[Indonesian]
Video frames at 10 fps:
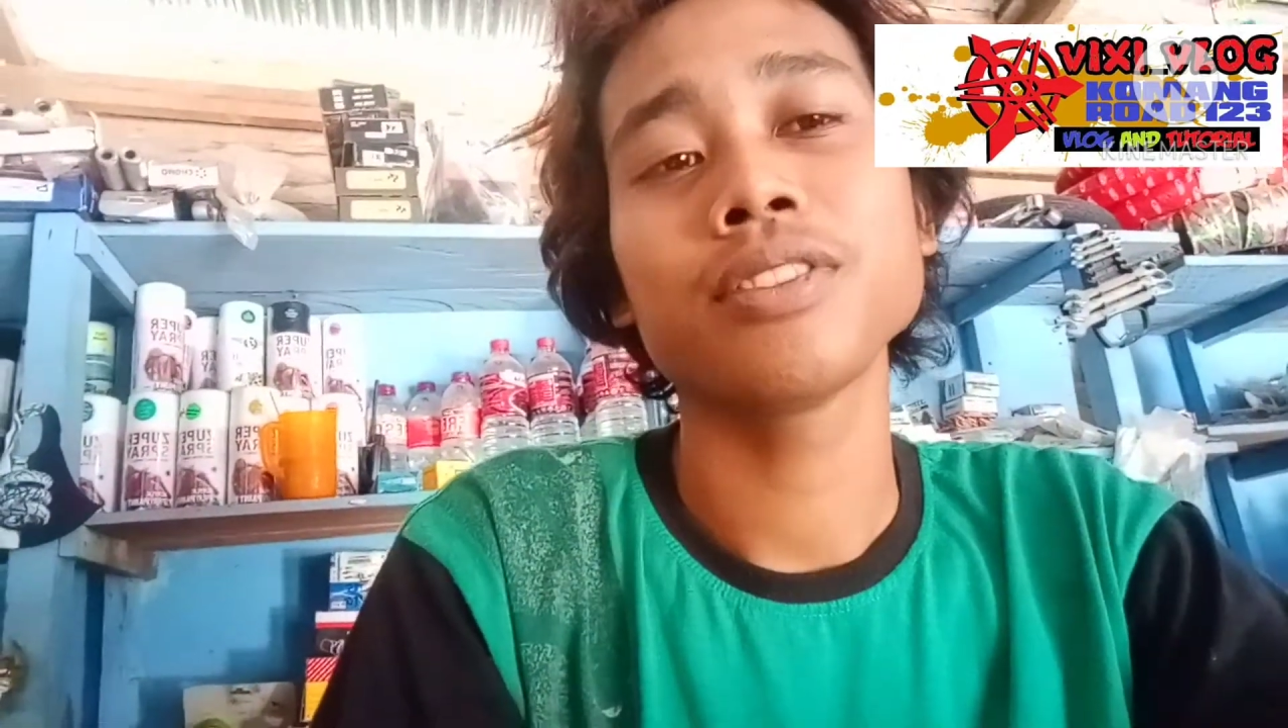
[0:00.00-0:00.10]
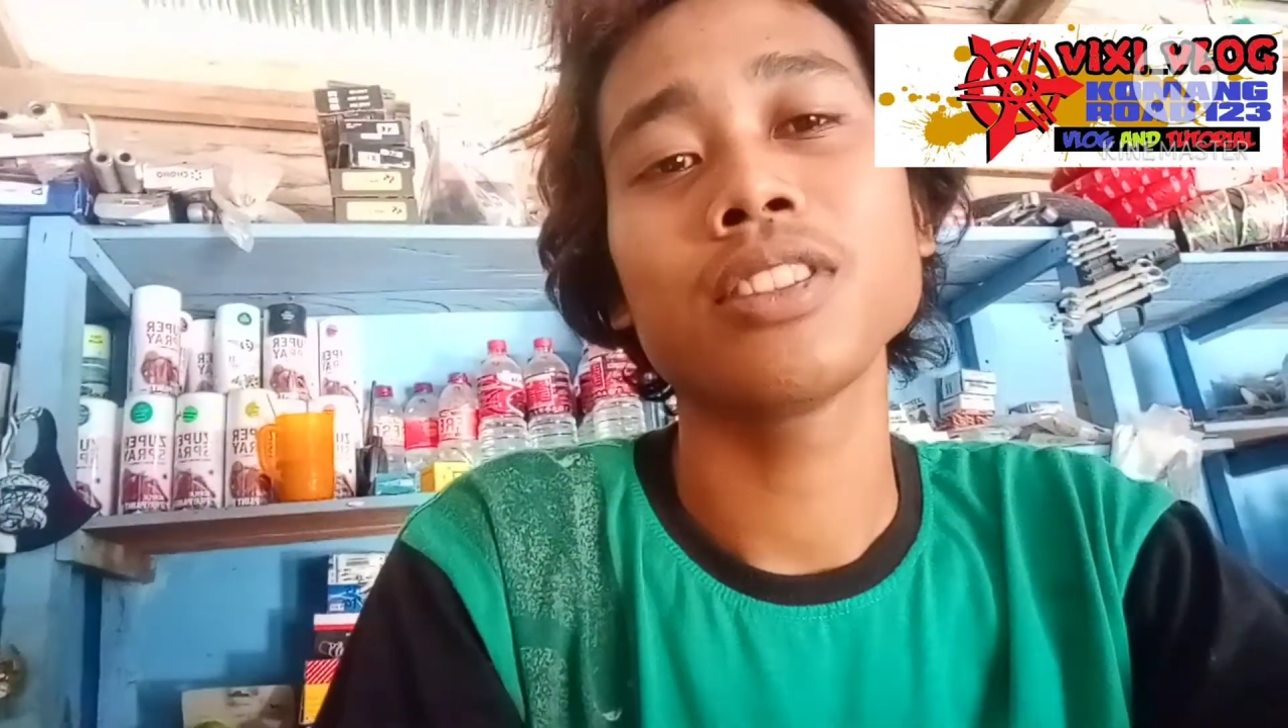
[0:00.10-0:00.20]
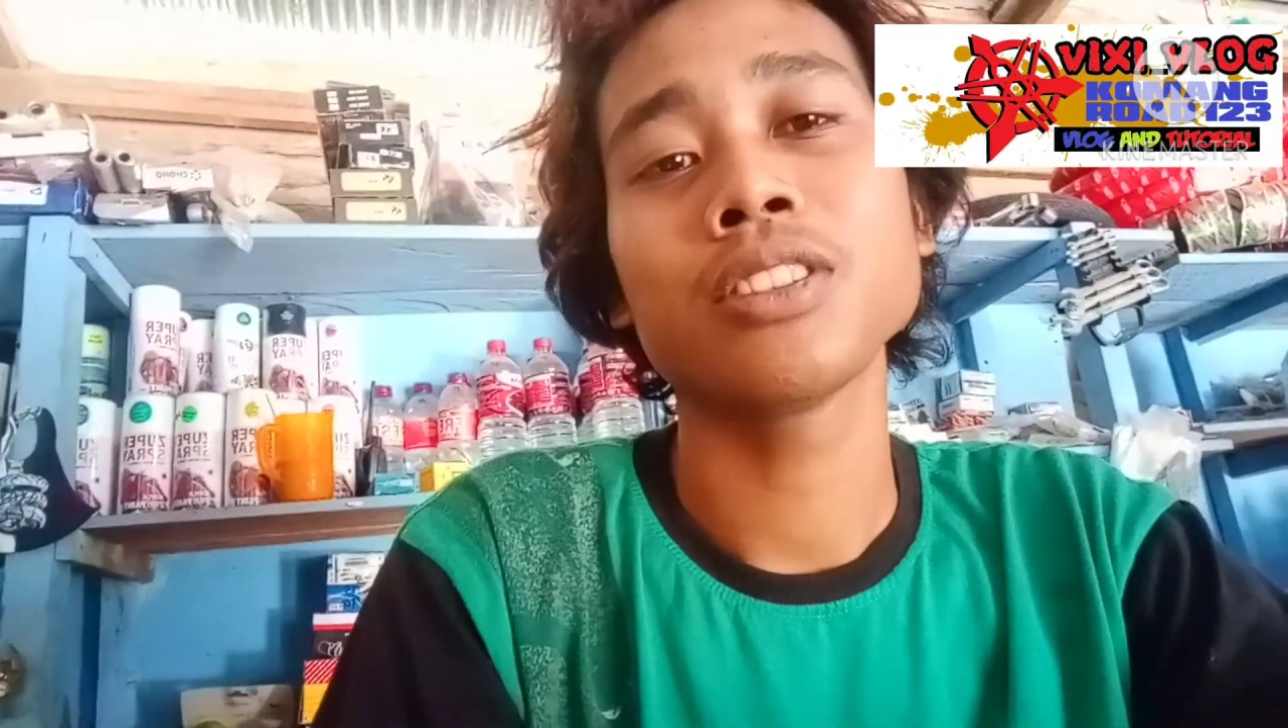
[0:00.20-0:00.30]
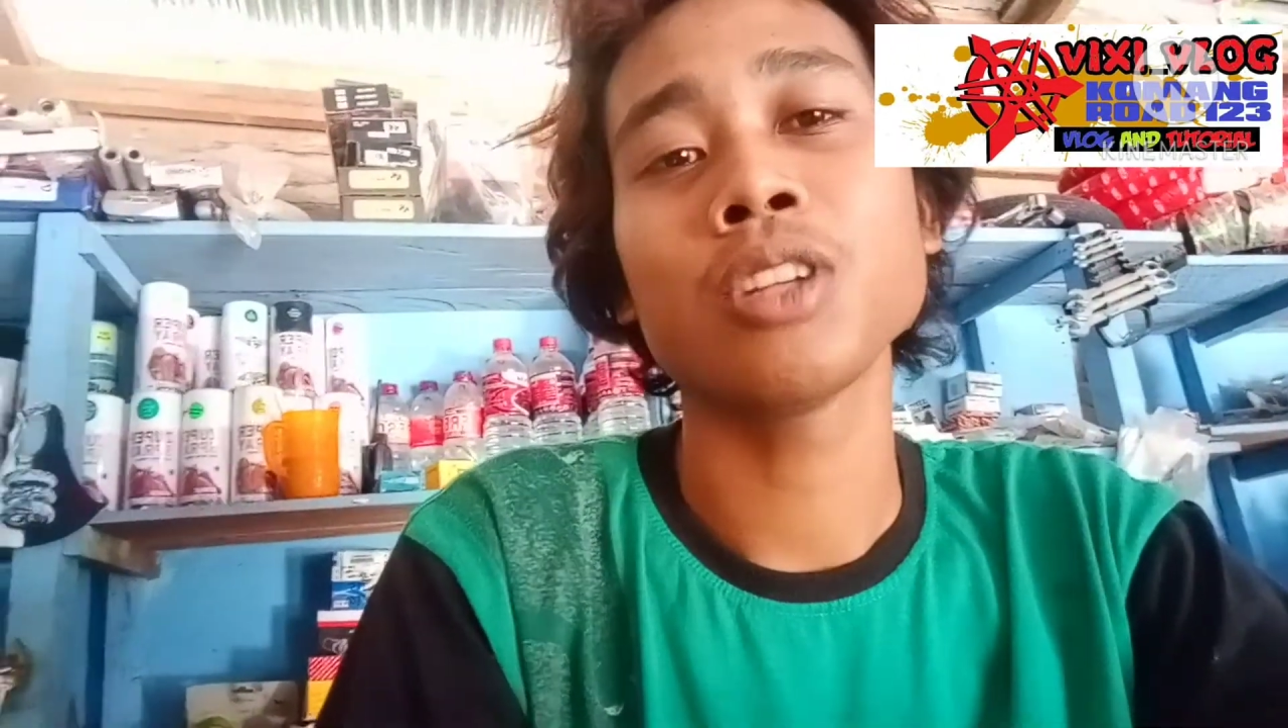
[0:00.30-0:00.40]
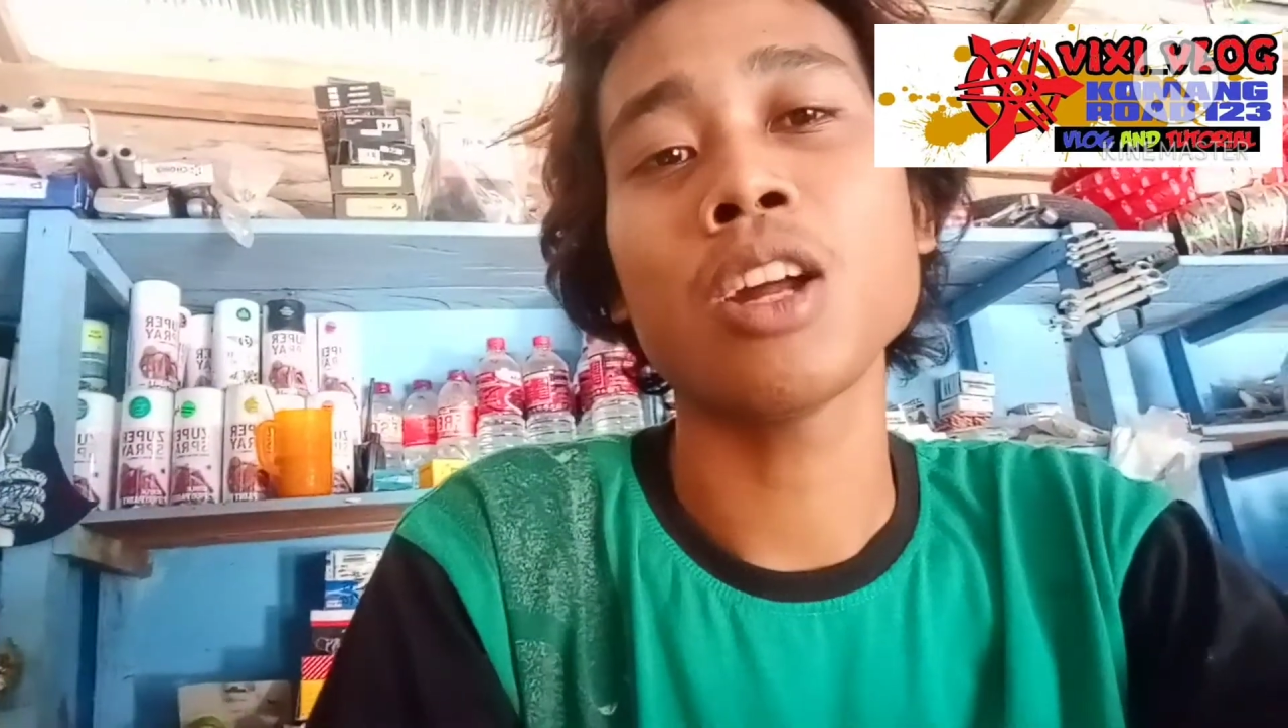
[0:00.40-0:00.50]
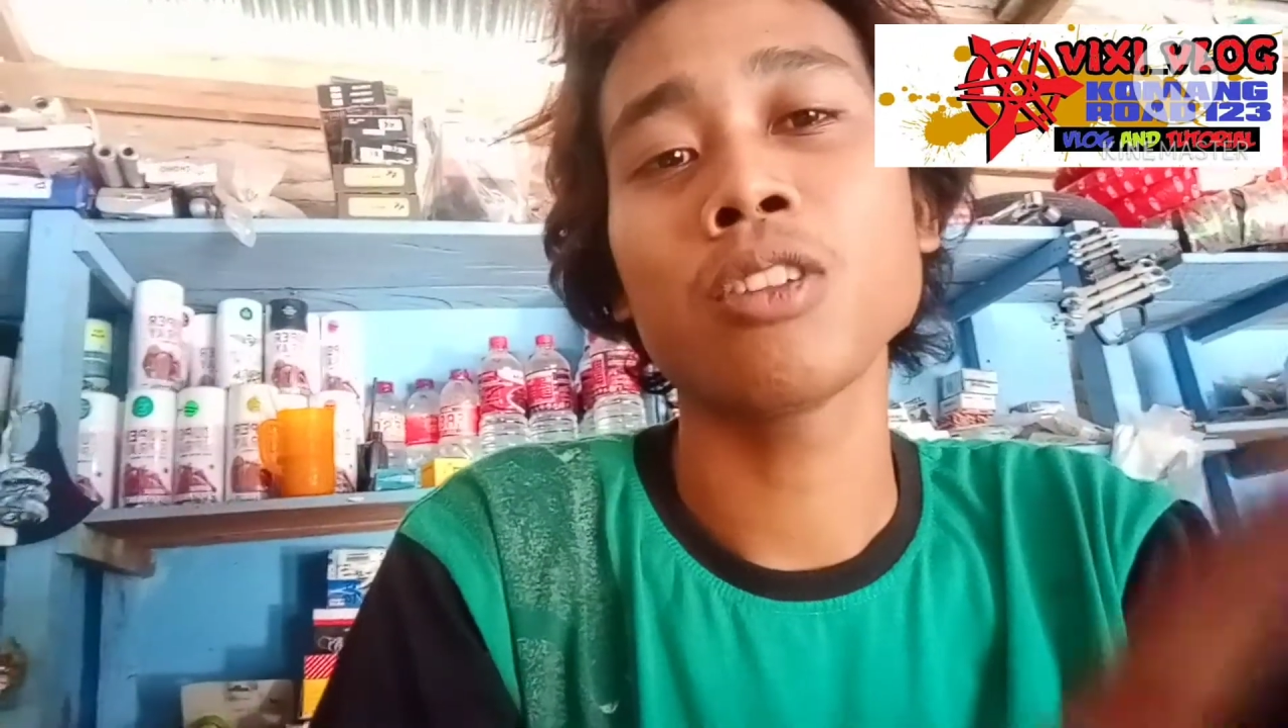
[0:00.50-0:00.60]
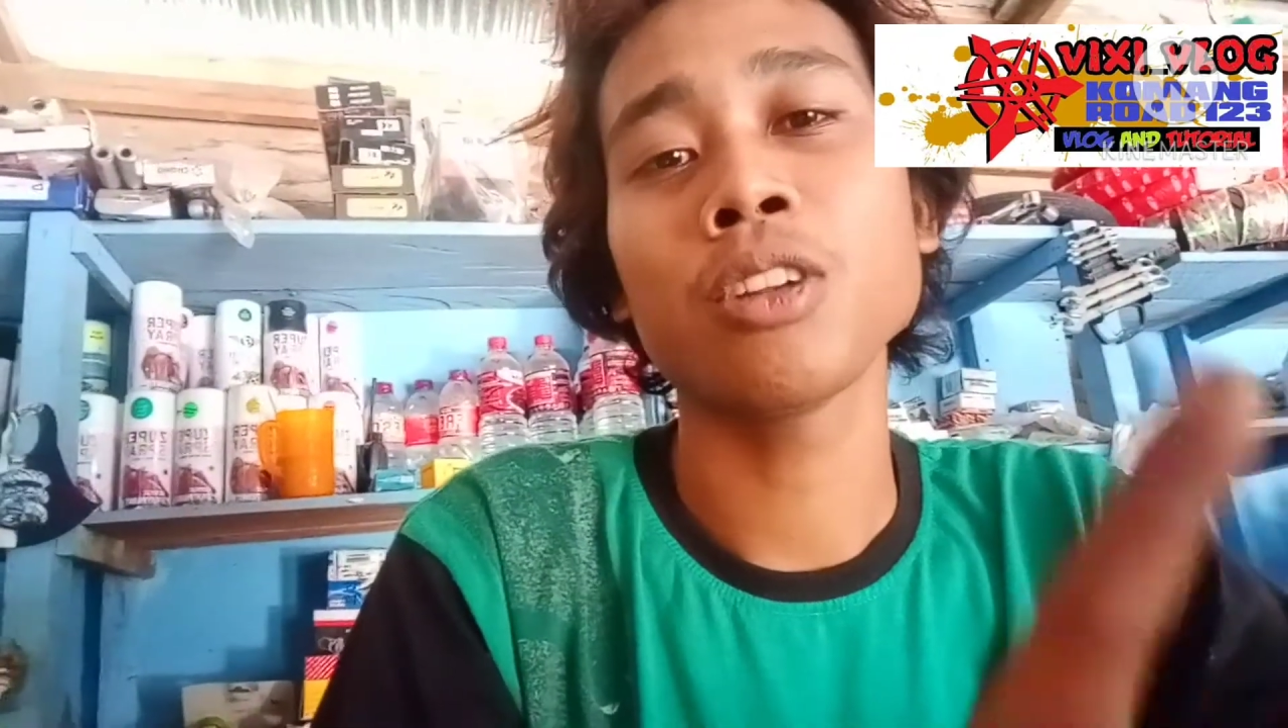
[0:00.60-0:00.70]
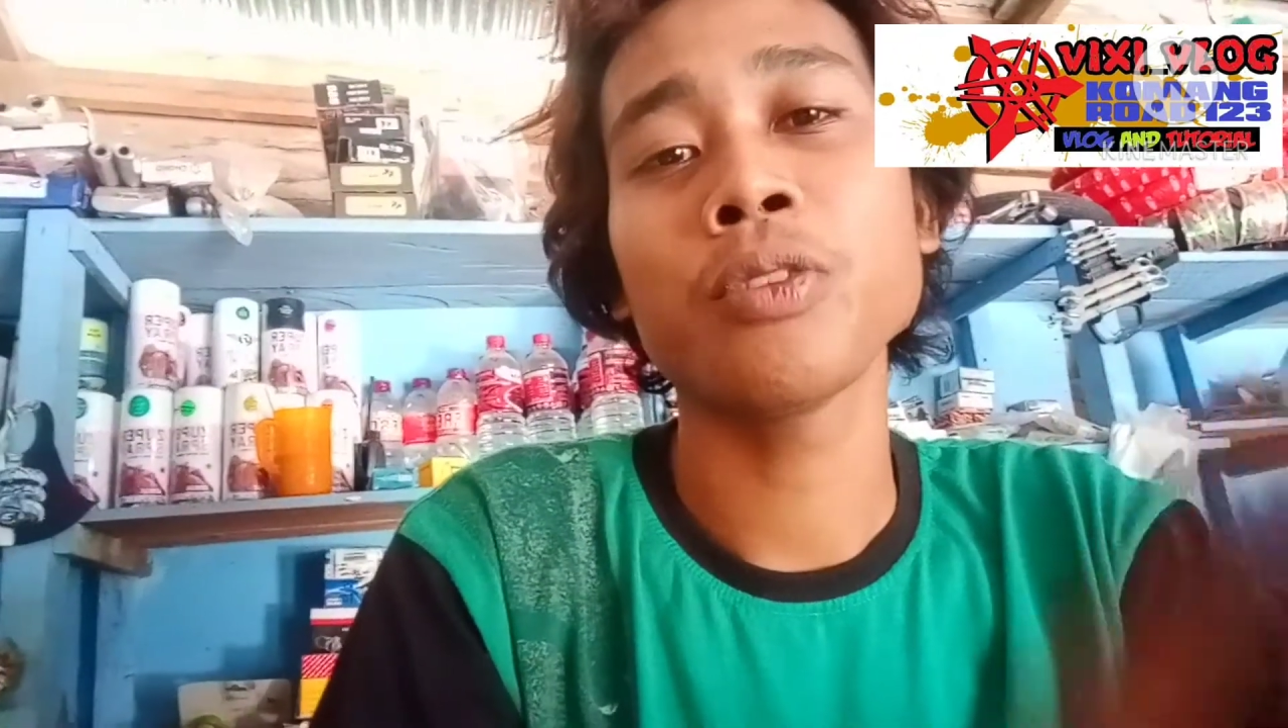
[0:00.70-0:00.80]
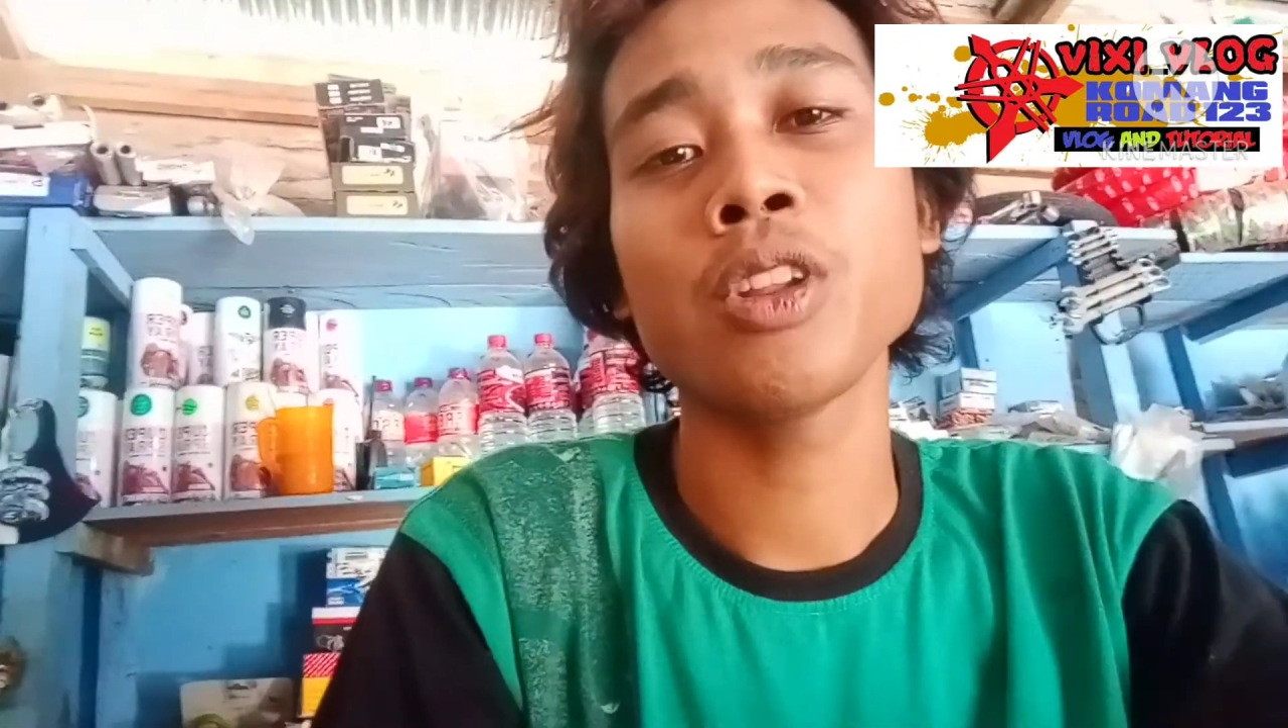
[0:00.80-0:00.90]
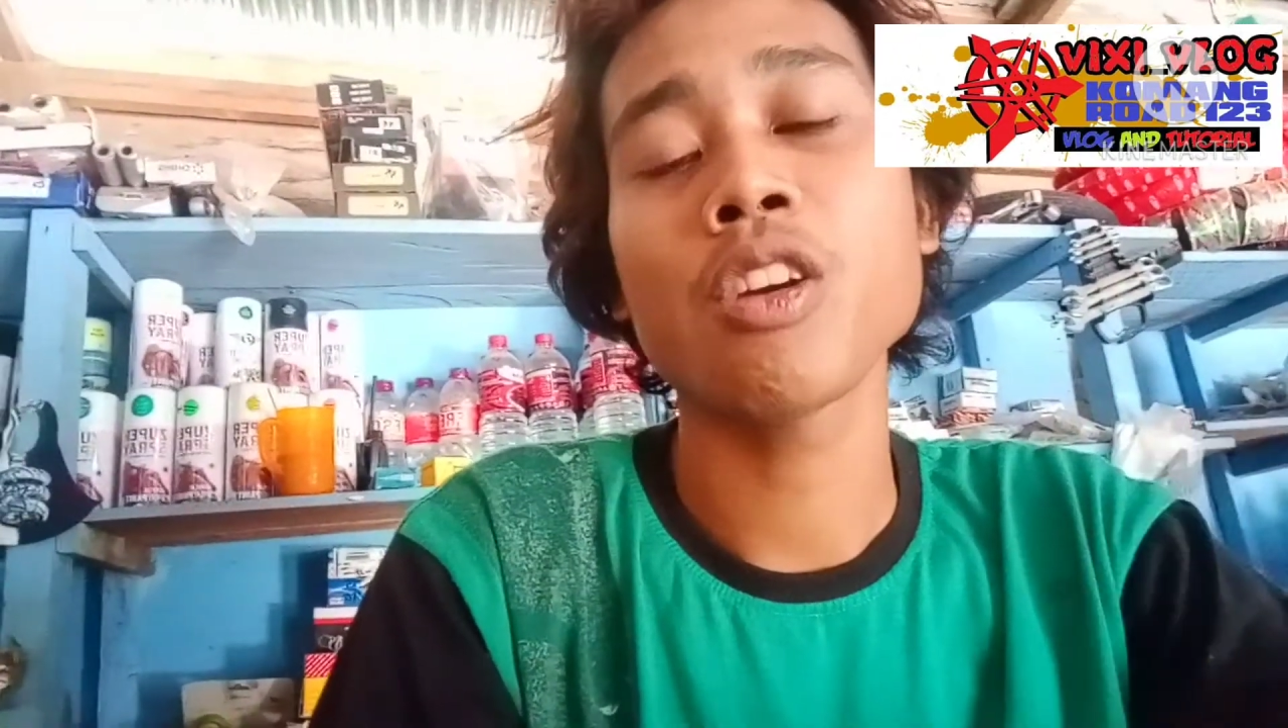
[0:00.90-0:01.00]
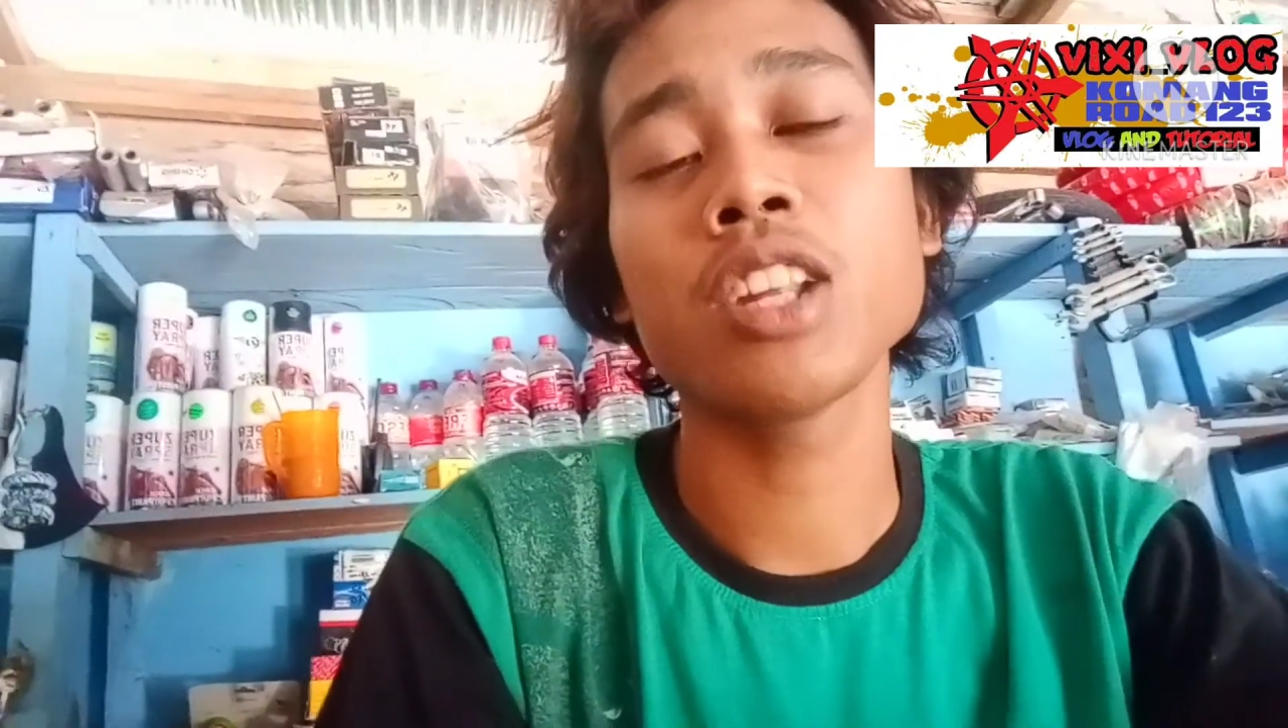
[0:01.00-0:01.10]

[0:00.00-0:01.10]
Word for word: sudah nonton video